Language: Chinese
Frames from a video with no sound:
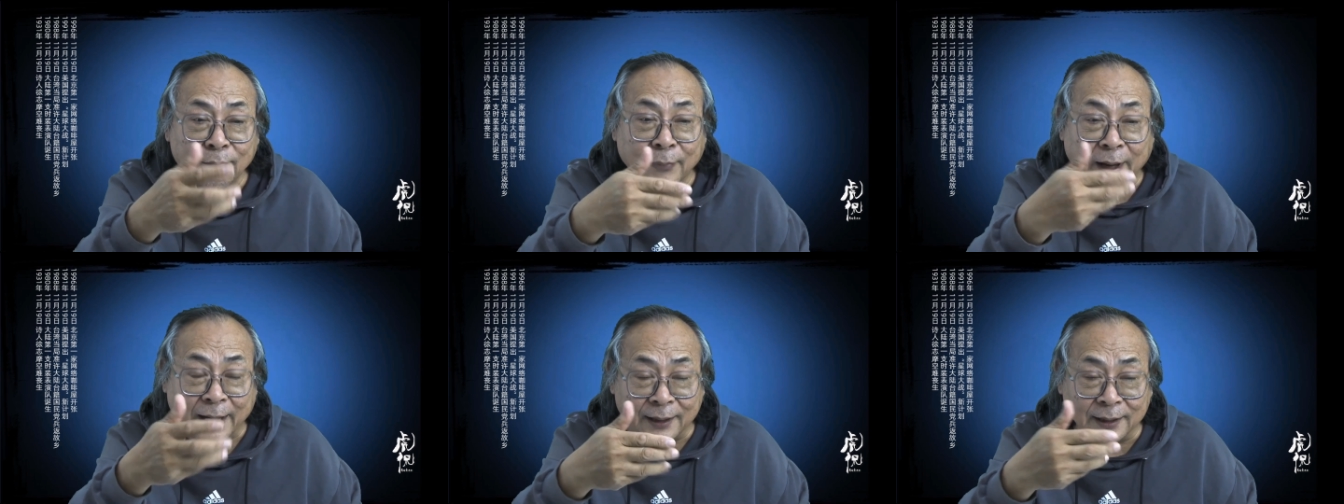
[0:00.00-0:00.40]

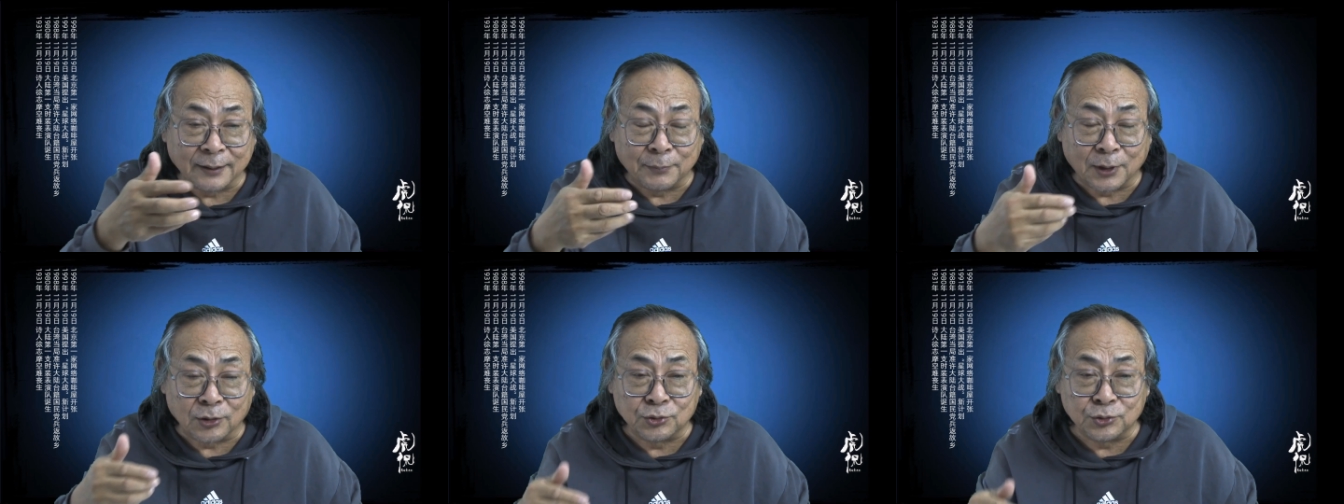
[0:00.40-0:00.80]
买这
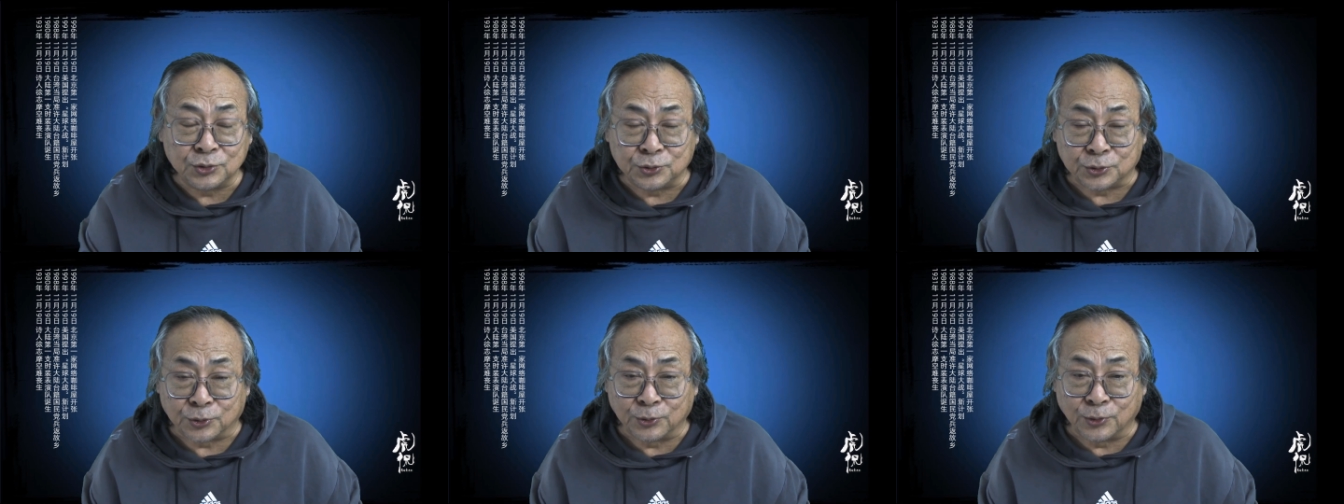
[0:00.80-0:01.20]
个毛主
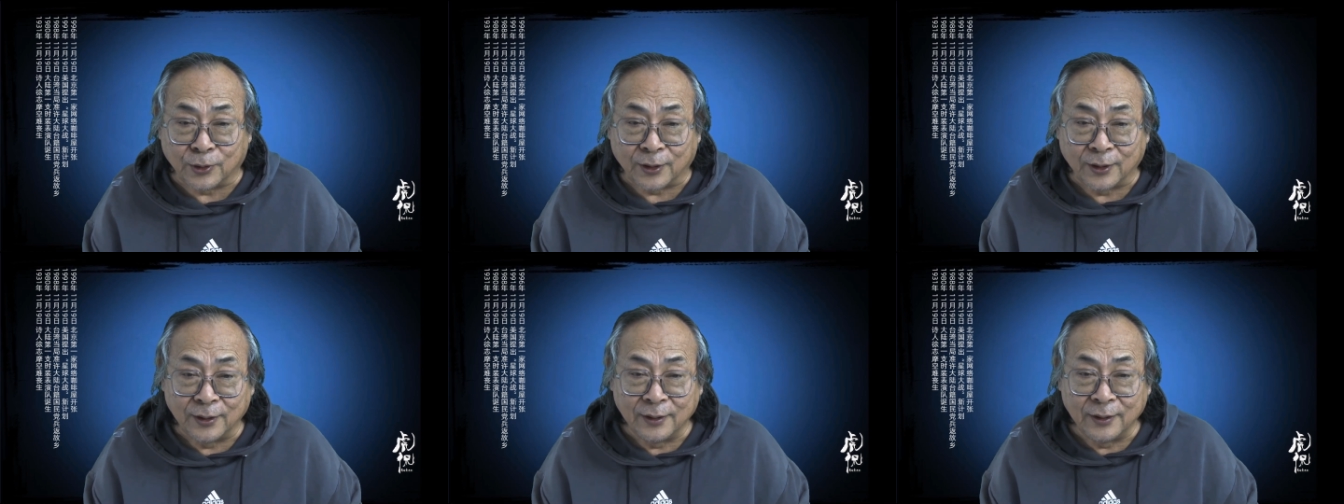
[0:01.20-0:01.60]
席语
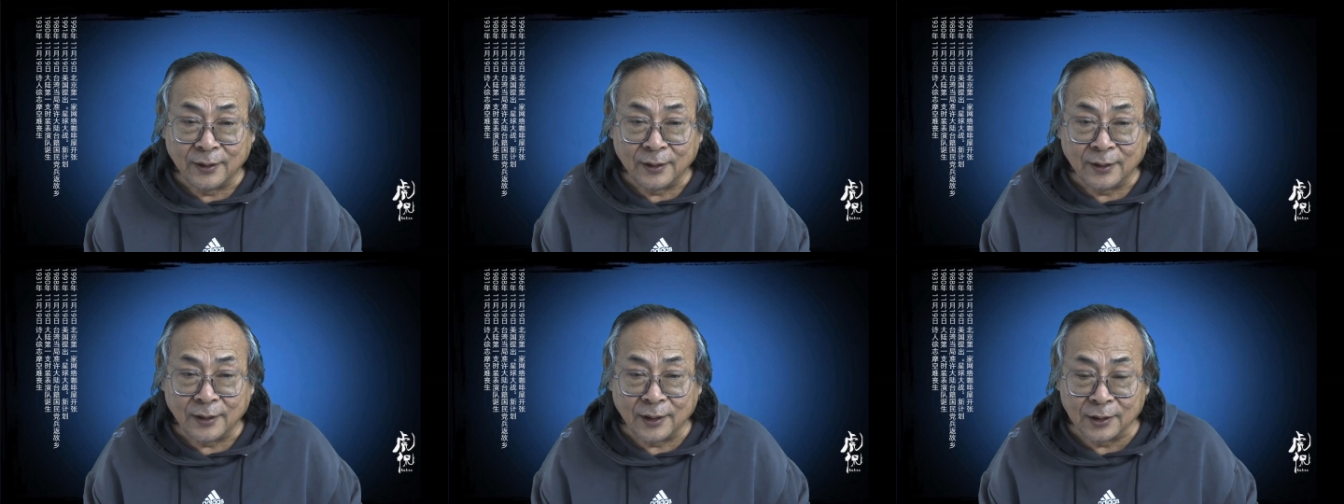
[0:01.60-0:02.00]
录，
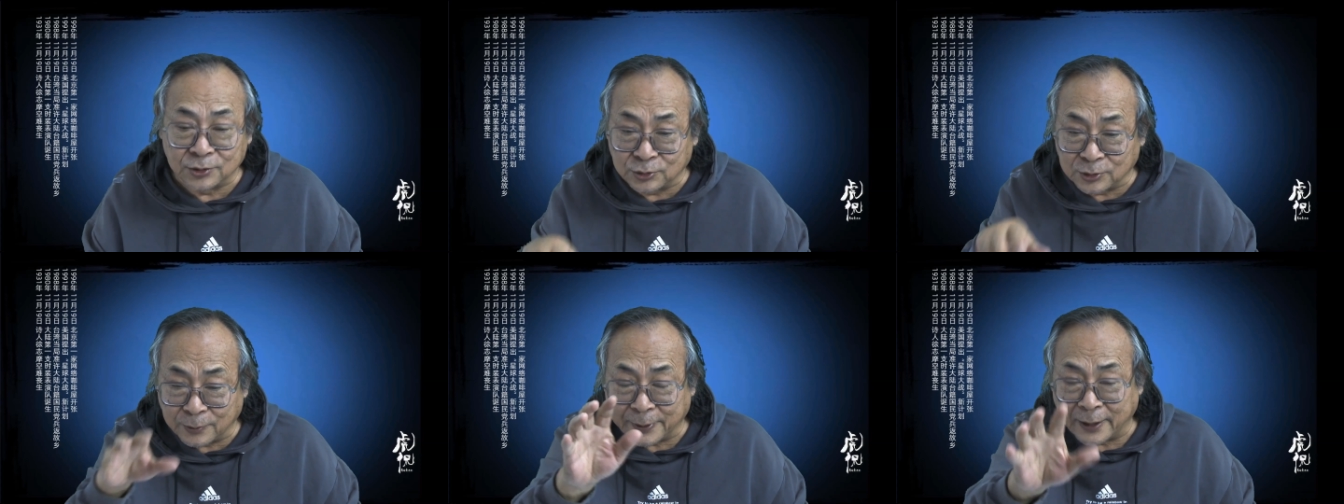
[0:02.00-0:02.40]
那
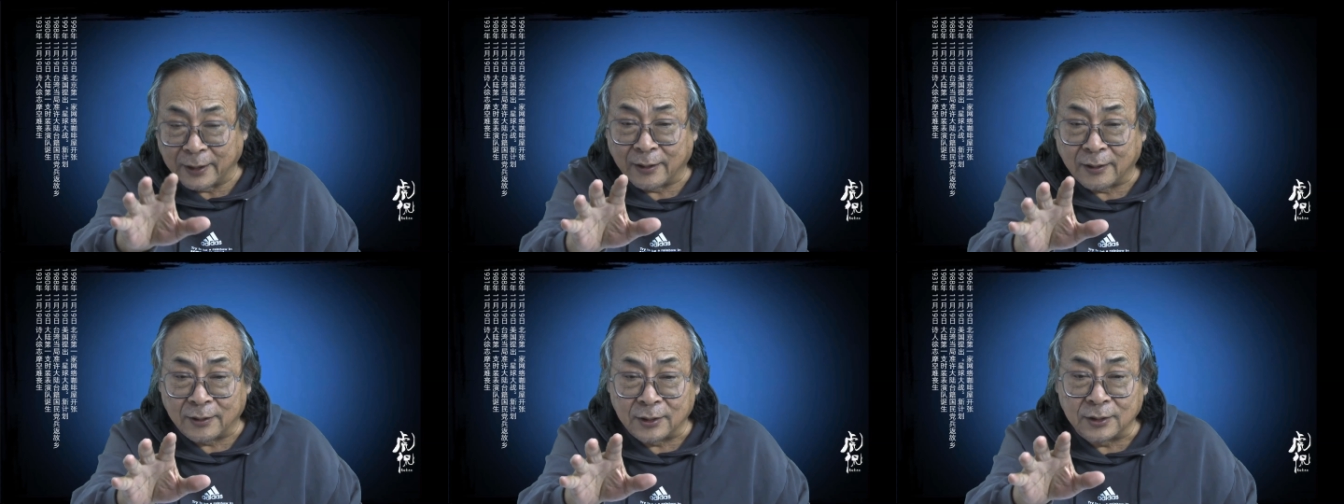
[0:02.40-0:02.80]
就说不
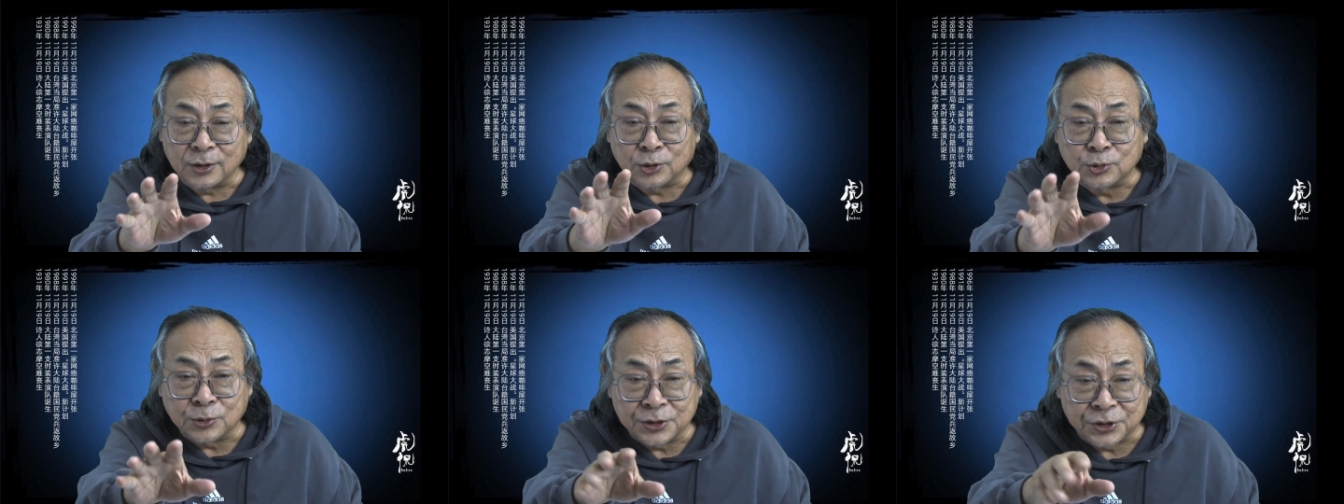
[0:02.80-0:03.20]
了，
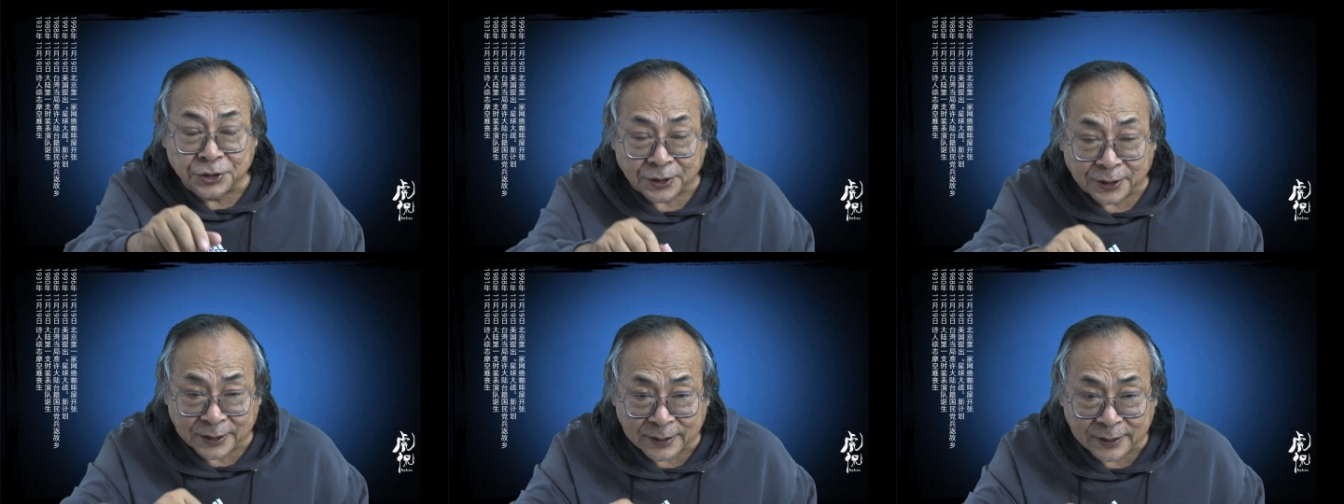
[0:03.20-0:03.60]
要说
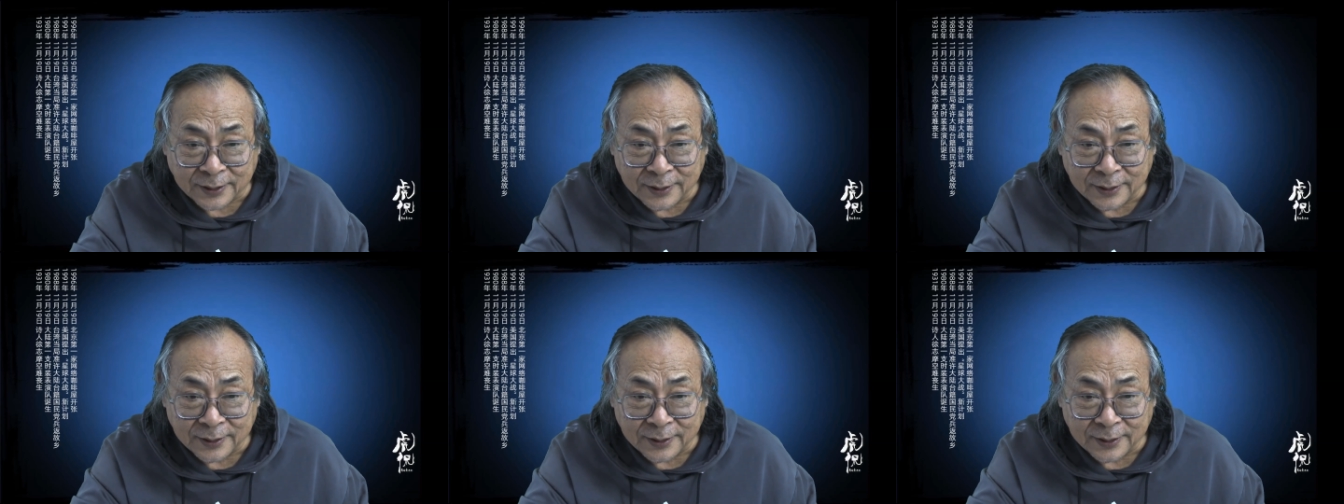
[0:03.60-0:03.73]
请，